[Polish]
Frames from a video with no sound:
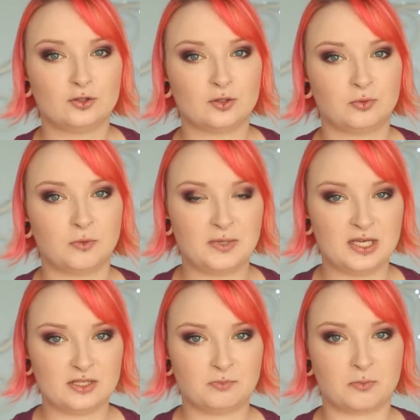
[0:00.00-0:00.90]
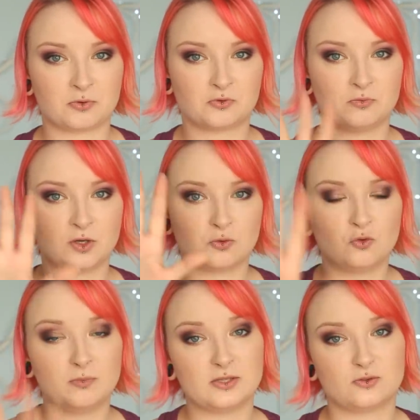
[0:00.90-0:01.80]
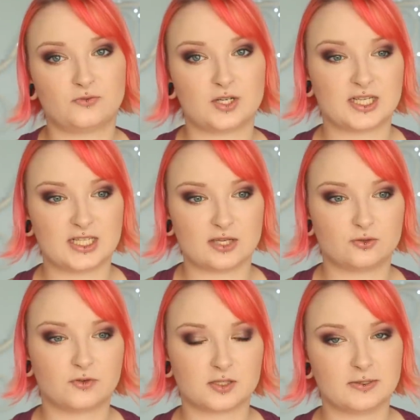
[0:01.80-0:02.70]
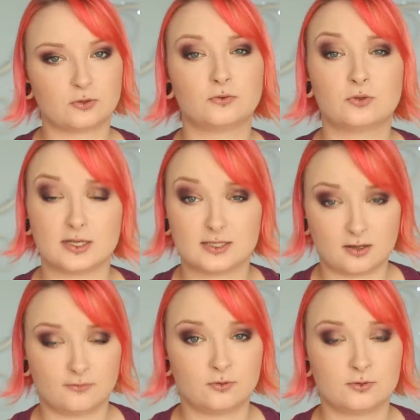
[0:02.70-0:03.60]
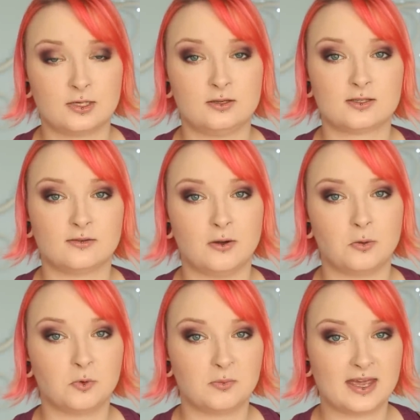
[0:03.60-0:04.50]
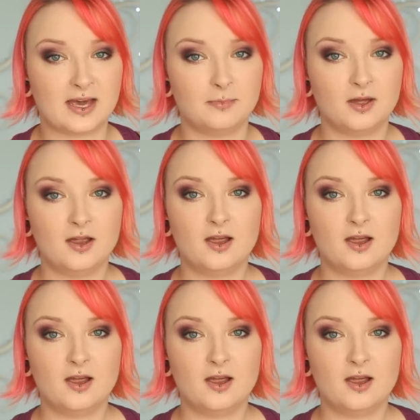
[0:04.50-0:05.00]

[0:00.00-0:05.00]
to było pięć po prostu moich ulubieńców wszechczasów, kosmetyków, które zrewolucjonizowały mój make-up.